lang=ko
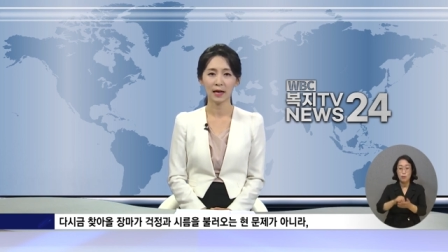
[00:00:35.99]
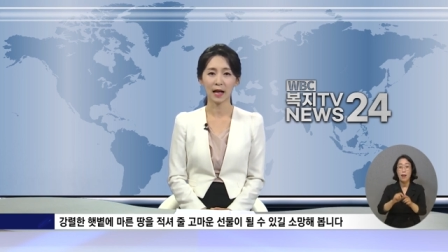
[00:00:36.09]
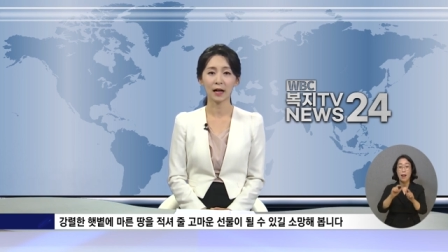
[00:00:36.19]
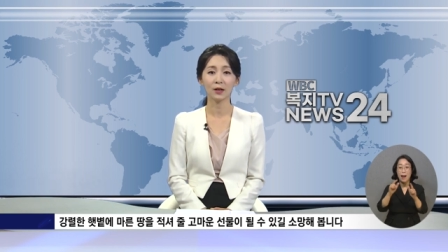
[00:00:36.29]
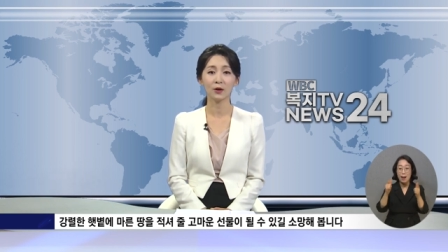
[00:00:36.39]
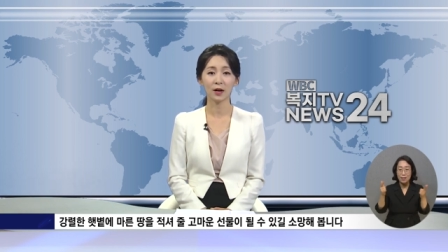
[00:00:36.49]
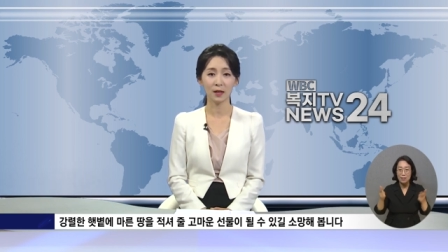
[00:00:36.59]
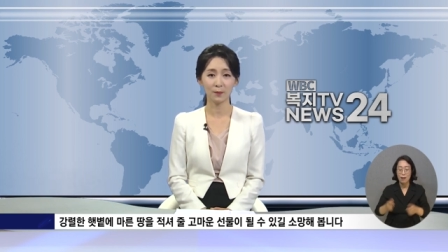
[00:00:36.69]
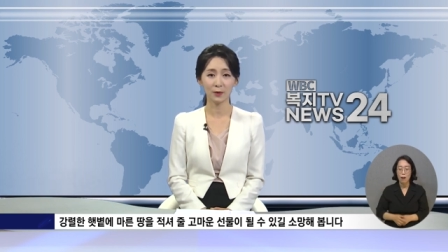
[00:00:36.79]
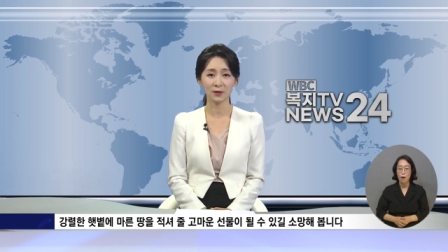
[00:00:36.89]
강렬한
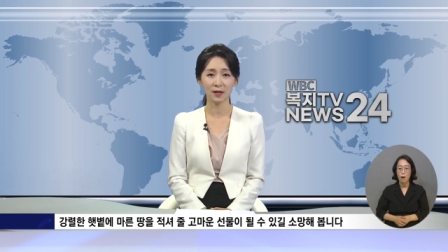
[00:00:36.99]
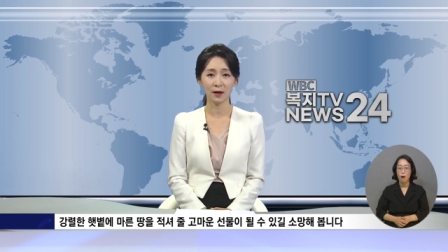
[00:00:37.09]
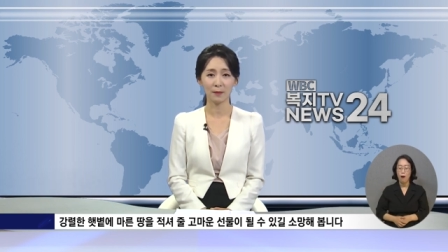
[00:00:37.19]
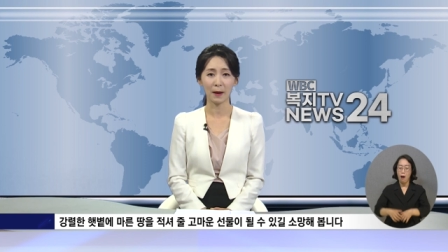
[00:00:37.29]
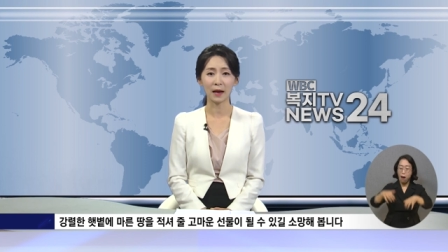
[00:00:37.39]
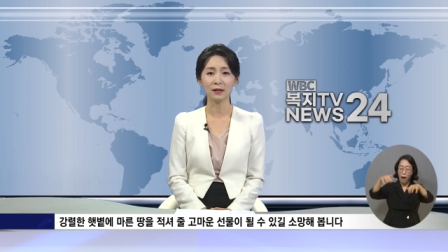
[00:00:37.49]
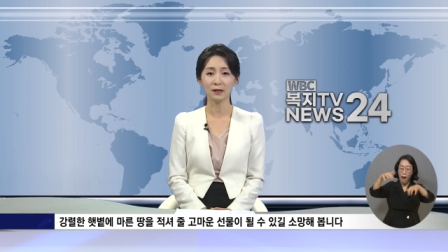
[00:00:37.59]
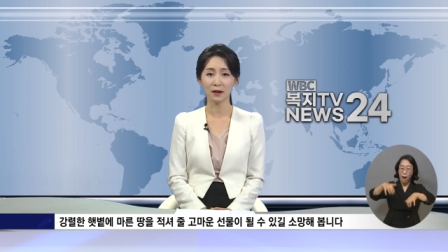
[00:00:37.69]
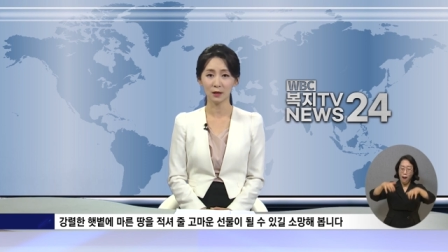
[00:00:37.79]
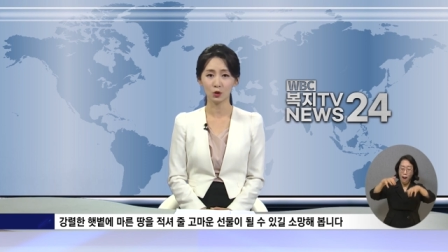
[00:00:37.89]
햇볕에 마른
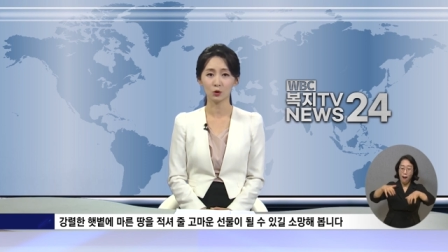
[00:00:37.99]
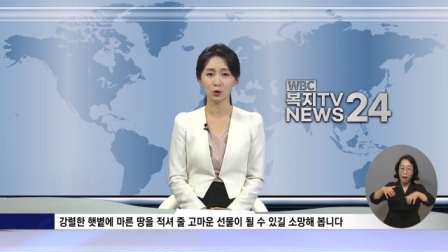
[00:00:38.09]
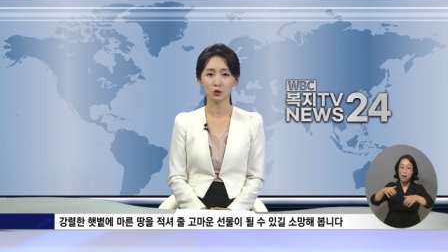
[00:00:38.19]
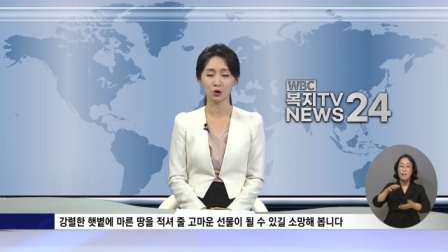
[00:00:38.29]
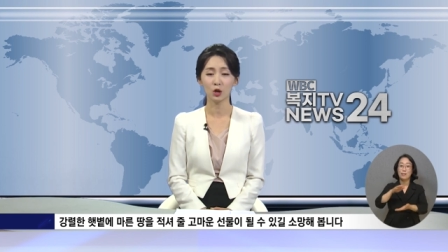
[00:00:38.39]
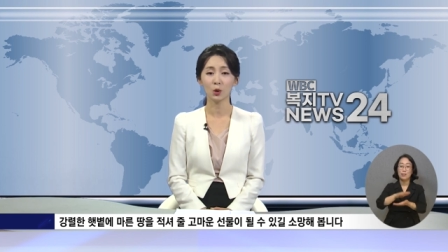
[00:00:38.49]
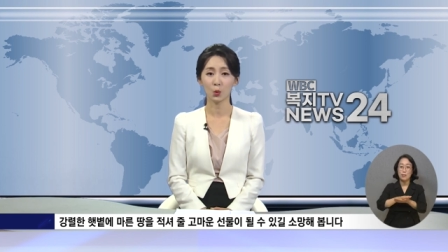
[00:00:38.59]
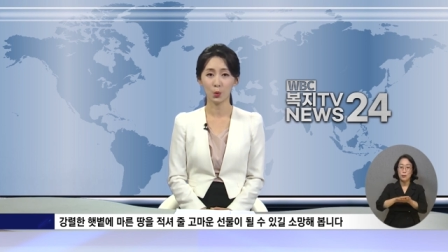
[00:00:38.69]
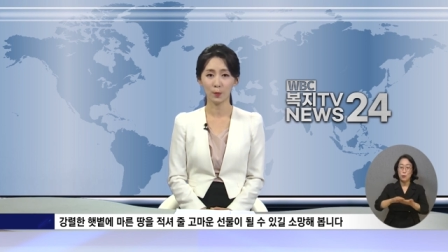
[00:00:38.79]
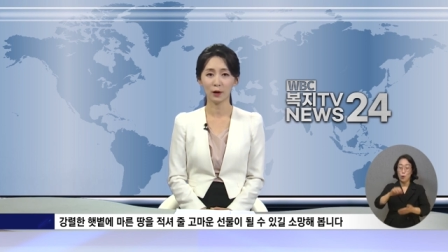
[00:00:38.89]
땅을 적셔줄
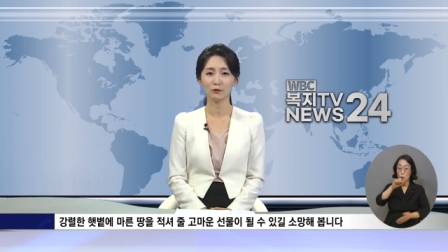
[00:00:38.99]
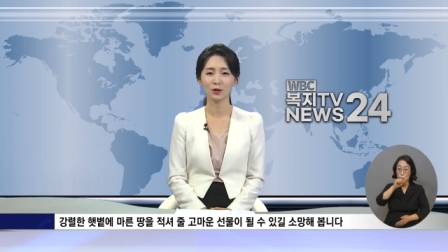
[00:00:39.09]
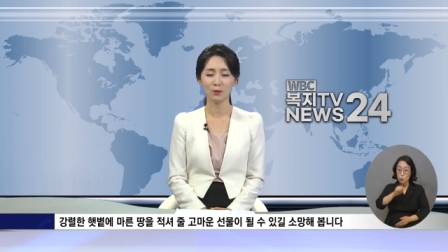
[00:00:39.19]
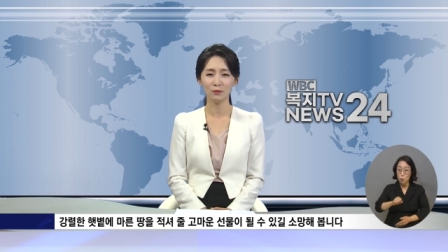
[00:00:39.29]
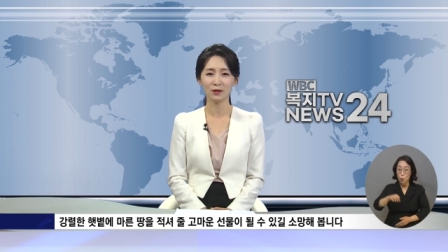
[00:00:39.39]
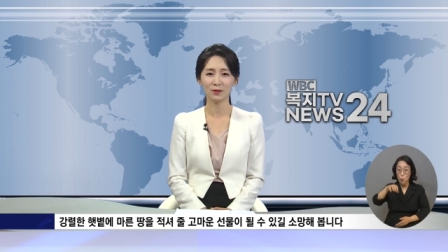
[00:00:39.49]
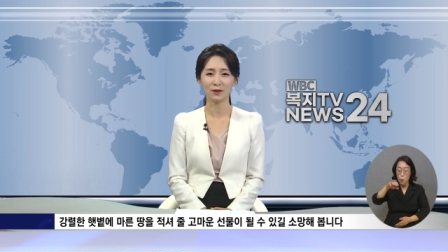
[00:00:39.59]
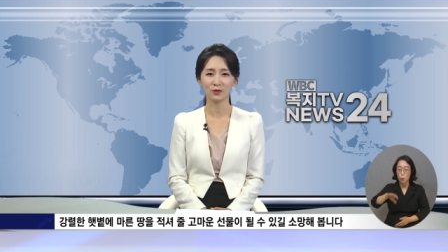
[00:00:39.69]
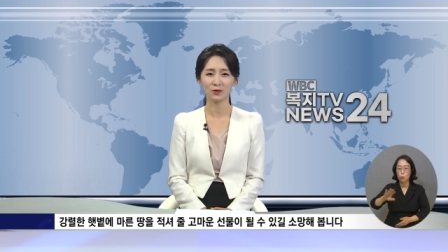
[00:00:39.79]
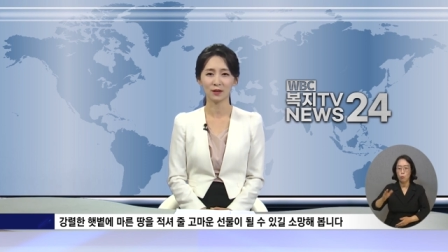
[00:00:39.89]
고마운 선물이
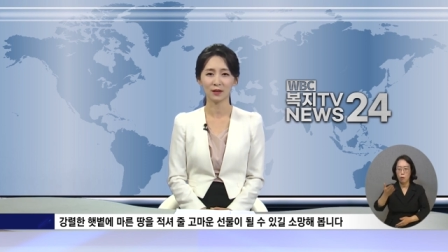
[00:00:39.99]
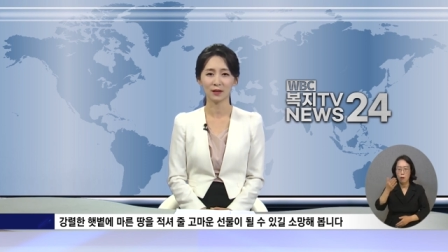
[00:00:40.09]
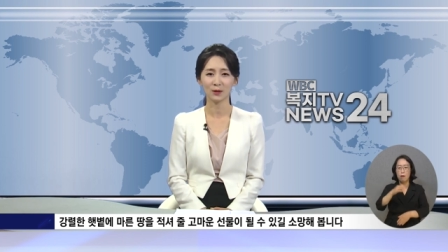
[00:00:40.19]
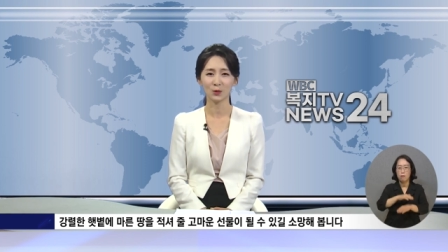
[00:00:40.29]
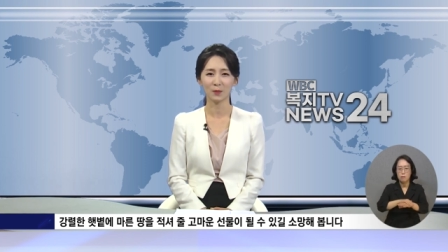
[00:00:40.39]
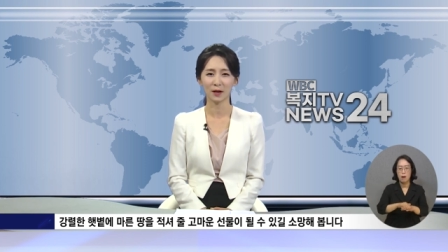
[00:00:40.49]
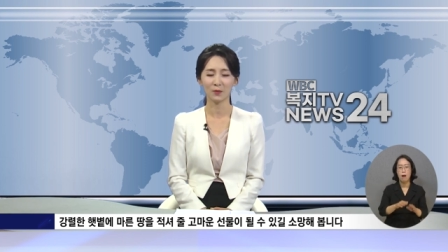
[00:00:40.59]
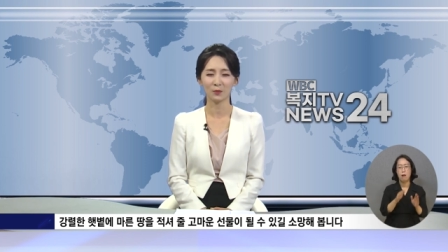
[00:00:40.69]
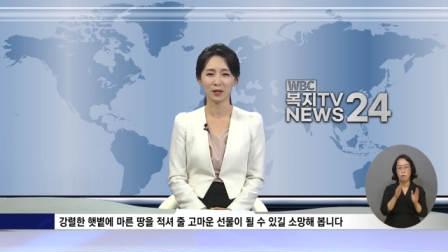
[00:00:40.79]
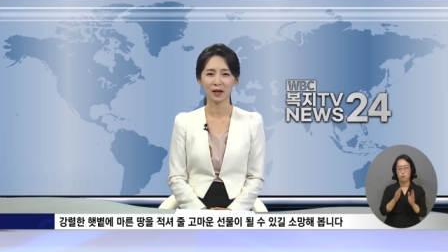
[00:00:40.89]
될 수 있길 소망해
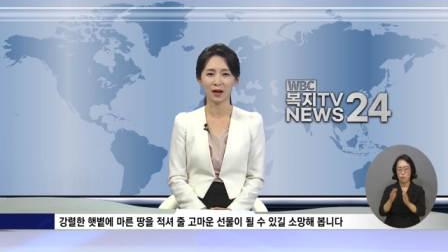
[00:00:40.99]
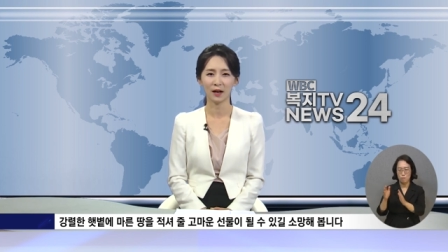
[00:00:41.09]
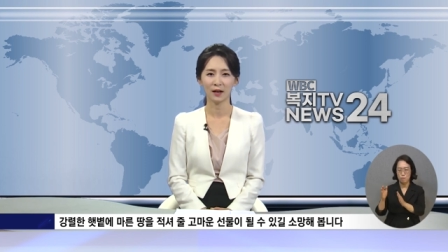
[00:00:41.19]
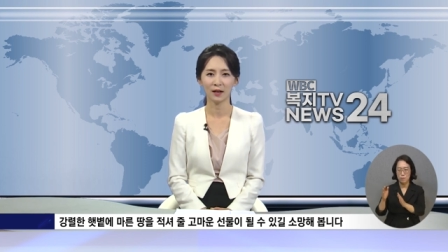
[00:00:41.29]
봅니다.